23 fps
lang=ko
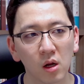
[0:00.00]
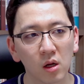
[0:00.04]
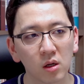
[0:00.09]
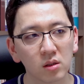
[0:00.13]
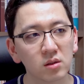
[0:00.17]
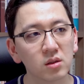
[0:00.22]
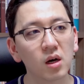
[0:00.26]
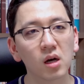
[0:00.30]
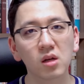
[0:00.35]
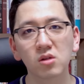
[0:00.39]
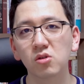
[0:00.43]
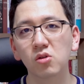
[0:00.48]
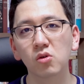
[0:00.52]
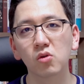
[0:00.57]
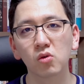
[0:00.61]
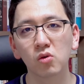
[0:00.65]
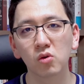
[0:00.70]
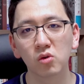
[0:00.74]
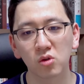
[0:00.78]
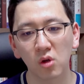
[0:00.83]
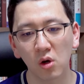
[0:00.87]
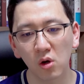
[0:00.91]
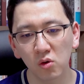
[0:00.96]

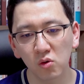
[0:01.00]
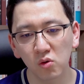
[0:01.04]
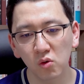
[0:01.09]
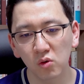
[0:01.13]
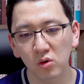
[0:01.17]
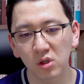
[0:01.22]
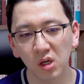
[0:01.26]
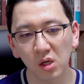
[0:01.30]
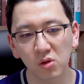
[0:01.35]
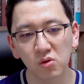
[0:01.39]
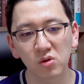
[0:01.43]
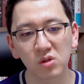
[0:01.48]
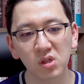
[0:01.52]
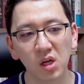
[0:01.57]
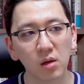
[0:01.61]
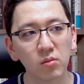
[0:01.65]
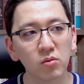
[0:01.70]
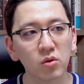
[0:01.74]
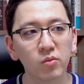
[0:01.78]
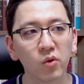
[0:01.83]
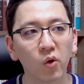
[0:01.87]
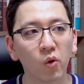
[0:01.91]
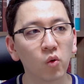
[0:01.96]
의학적으로 성욕을 계속
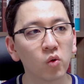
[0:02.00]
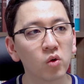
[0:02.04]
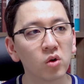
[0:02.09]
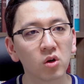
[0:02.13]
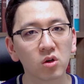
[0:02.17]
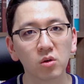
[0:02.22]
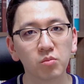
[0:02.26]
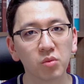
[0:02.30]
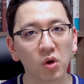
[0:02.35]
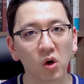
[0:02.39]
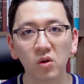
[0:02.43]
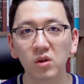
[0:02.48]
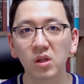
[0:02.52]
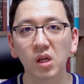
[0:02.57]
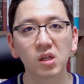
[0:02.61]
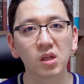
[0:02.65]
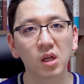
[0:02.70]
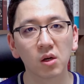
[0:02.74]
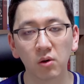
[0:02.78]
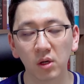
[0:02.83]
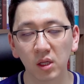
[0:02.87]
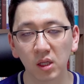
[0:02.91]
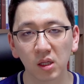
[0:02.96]
참으면 오히려 그 병
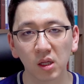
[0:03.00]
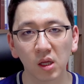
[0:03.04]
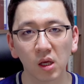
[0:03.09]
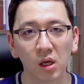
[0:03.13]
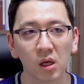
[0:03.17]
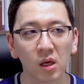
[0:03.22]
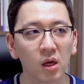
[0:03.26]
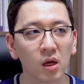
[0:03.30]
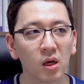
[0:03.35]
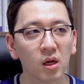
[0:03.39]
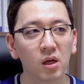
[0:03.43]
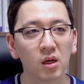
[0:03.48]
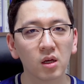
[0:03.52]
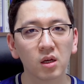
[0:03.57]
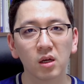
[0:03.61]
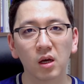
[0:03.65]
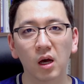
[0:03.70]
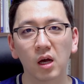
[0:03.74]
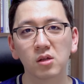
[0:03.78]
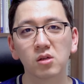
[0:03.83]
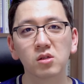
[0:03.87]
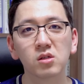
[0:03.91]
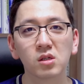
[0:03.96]
난다고 하는데
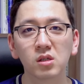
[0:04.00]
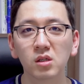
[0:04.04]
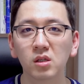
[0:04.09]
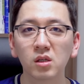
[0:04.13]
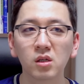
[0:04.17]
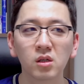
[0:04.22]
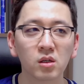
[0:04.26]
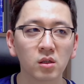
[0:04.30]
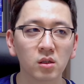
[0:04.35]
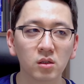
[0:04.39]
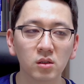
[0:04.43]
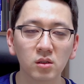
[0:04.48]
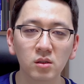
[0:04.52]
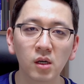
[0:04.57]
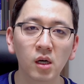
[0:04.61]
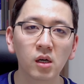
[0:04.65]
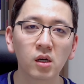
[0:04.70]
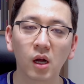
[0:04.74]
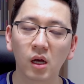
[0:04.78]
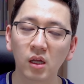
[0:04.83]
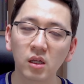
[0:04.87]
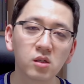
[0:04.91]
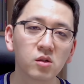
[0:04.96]
아저씨는
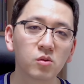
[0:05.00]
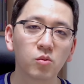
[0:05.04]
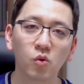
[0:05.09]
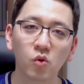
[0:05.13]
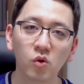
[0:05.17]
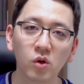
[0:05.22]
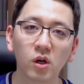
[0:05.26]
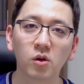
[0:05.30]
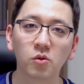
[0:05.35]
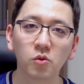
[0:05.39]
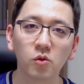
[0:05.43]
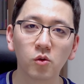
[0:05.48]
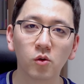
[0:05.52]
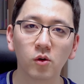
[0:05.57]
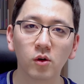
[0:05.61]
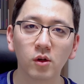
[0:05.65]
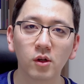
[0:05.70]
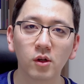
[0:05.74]
의학 안 해서 모르겠고